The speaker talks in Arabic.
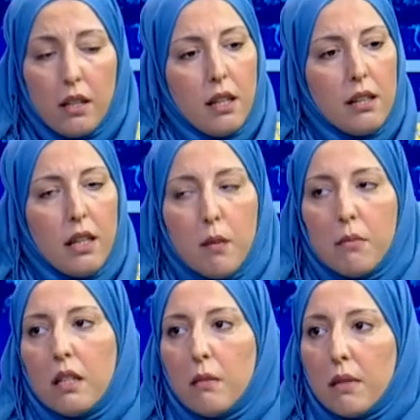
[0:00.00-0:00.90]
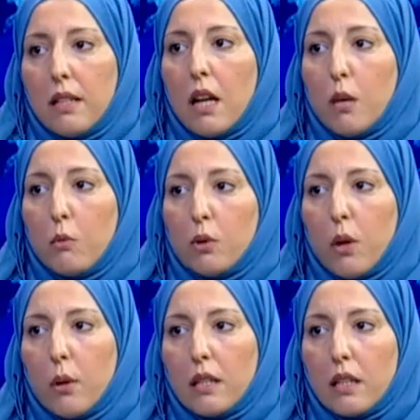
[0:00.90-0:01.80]
الحمله اللي مازالها
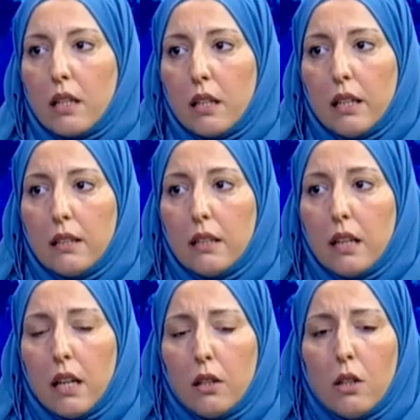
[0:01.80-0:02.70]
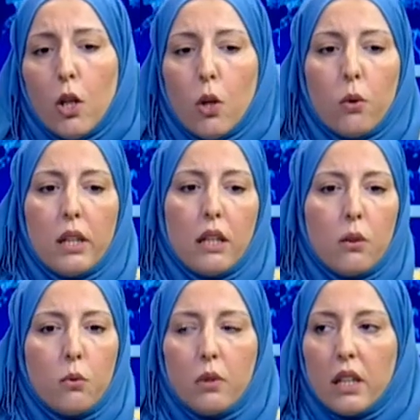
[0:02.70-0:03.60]
متواصله لحد الان ولكن
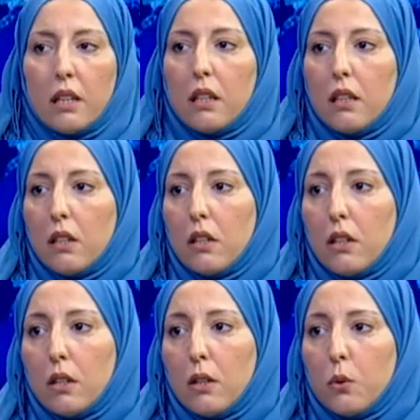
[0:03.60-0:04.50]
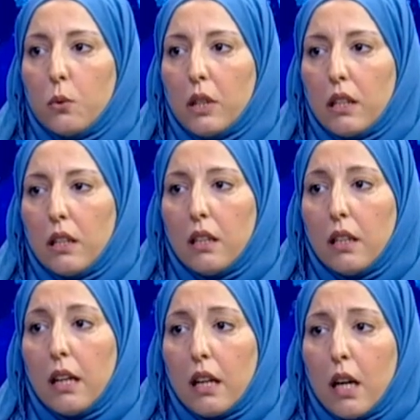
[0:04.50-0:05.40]
هناك هناك
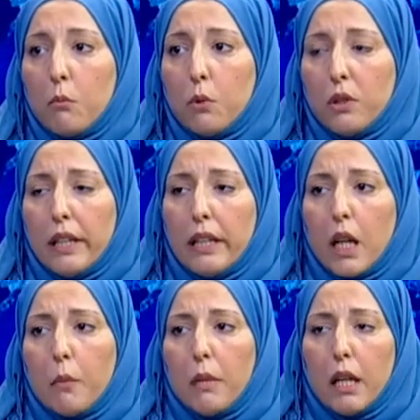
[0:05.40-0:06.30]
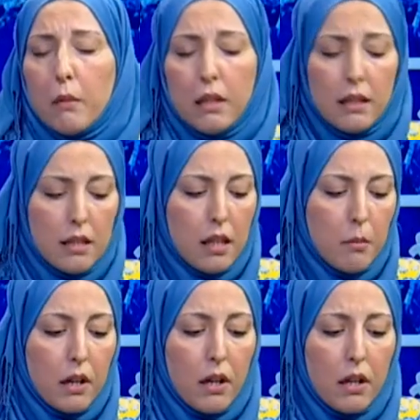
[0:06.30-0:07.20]
الارقام متعلقه بالحملات
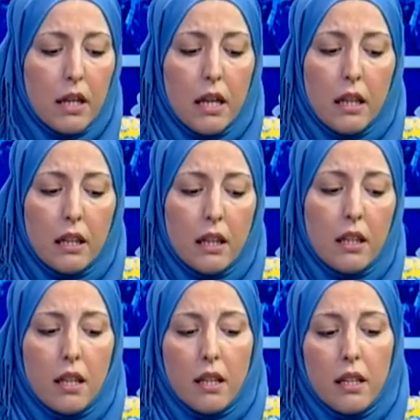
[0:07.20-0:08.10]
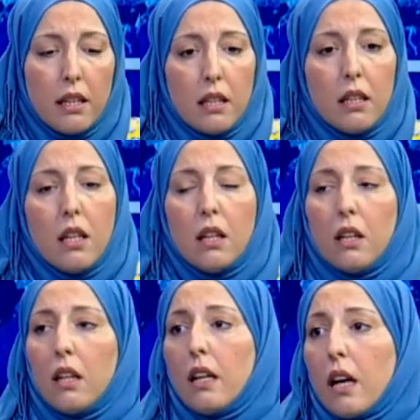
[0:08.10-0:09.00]
السابقه كاين كذلك
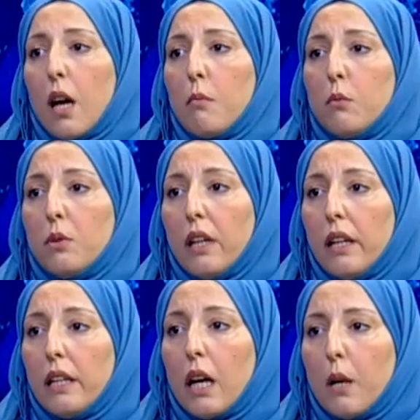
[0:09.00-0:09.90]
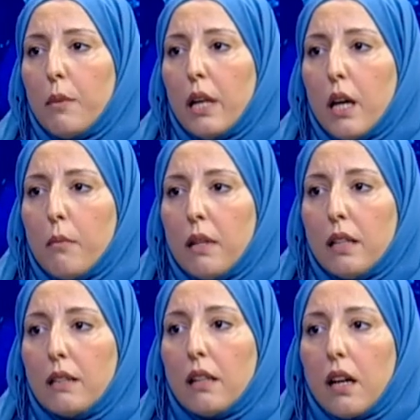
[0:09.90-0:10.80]
الارقام المتعلقه
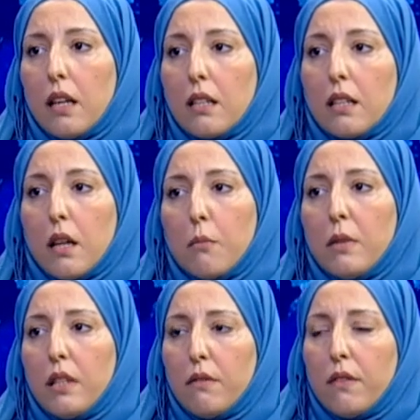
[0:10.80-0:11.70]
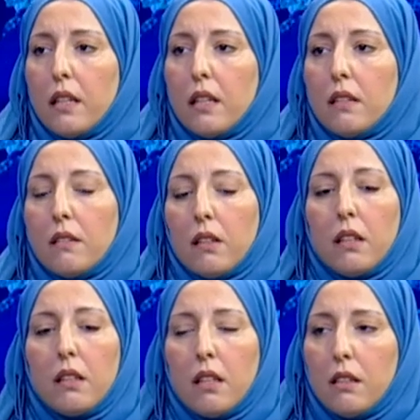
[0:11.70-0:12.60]
بالحملات الخاصه بالنفايات
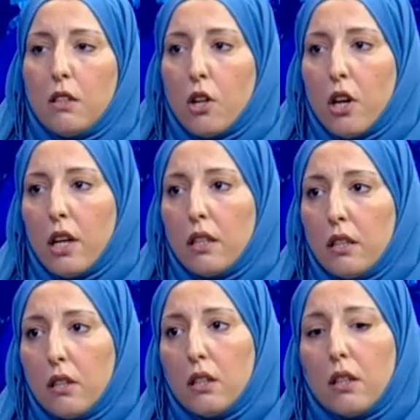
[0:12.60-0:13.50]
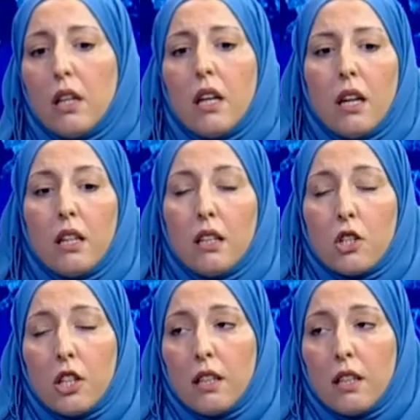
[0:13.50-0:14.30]
الناتجه عن عن النشاطات